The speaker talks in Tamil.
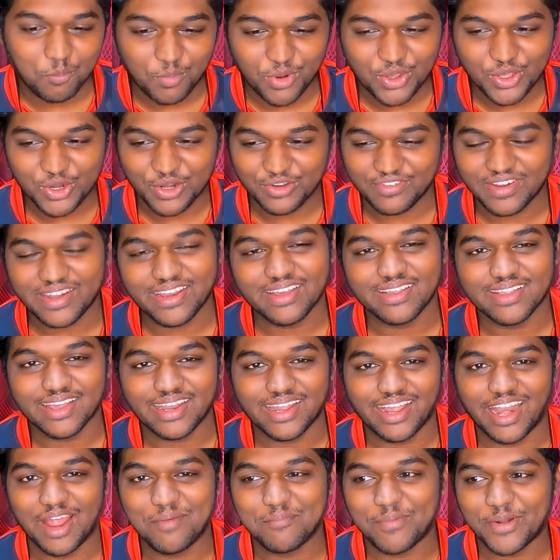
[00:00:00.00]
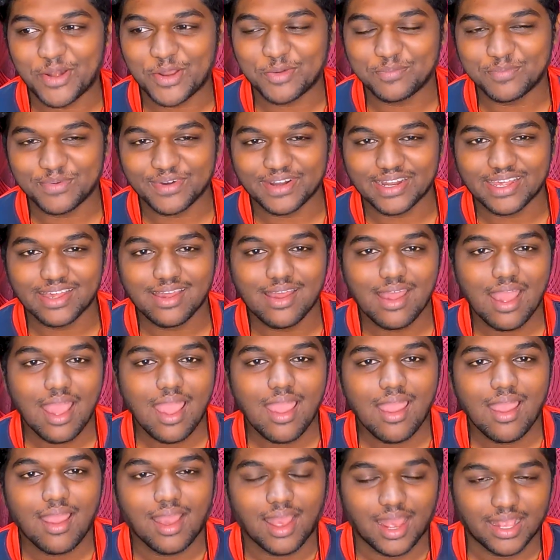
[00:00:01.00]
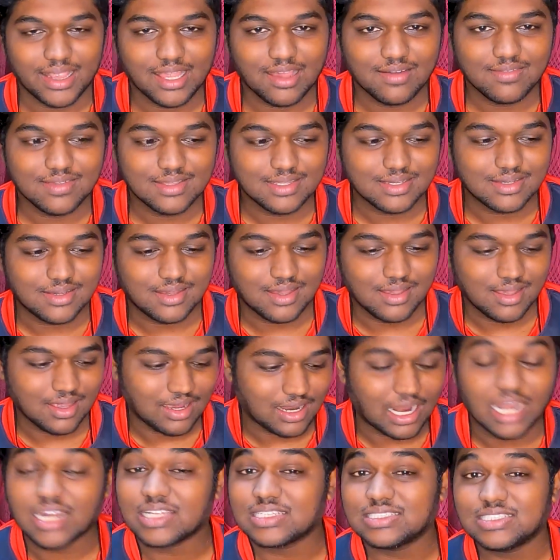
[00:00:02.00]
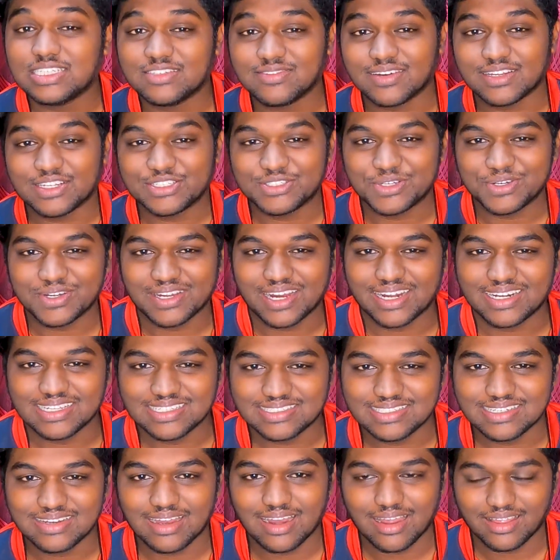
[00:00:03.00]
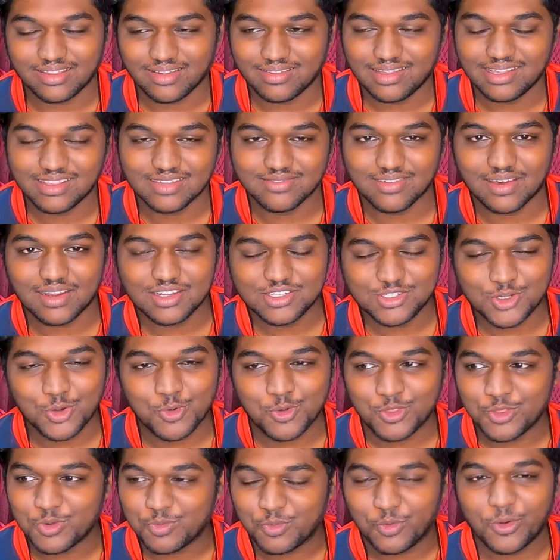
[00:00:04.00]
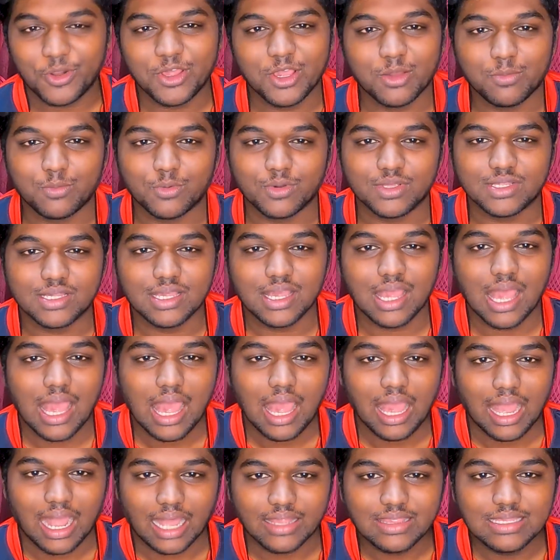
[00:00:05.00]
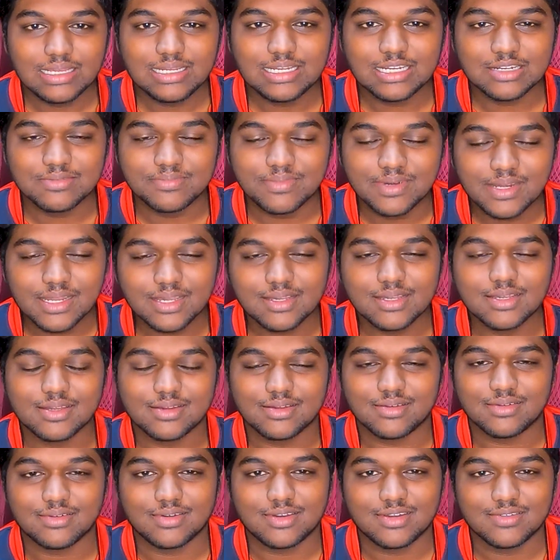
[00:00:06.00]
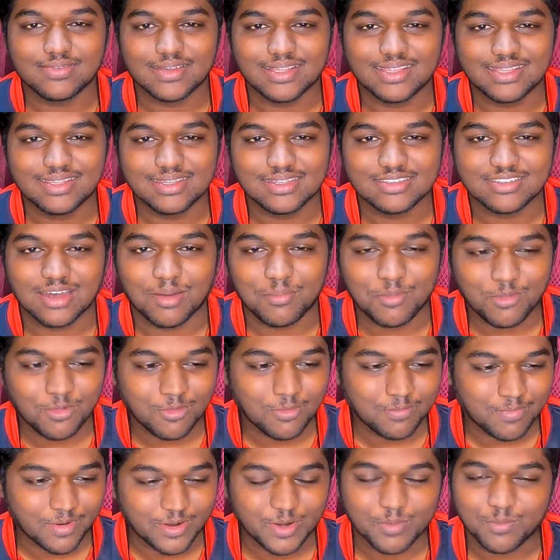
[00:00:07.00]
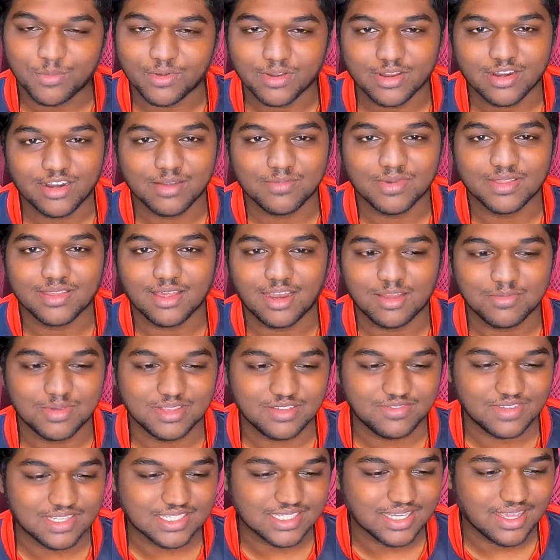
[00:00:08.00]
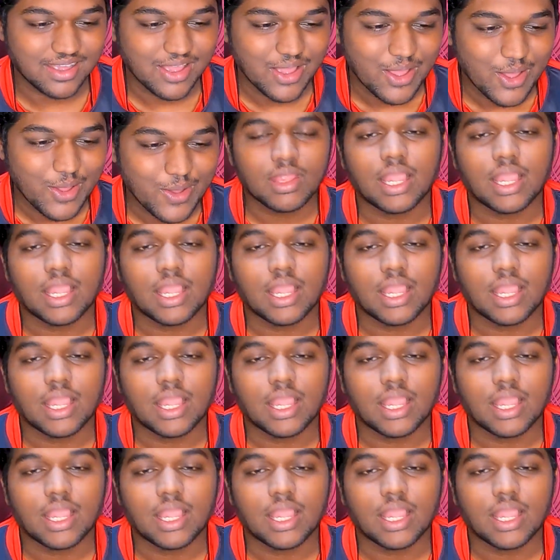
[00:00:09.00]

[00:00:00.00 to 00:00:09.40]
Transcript: அப்படி ஒரு வீடியோ தான் இன்றைக்கி நான் பண்ண போகிறேன் அதாவது கடைசி வருஷம் கடைசி நாள் அதாவது இந்த வருஷம் வந்து முடிய போது அதுக்கு முன்னுக்கு ஒரு வந்து சம்பவம் பண்ண போகிறோம் நம்ம தளபதி விஜய்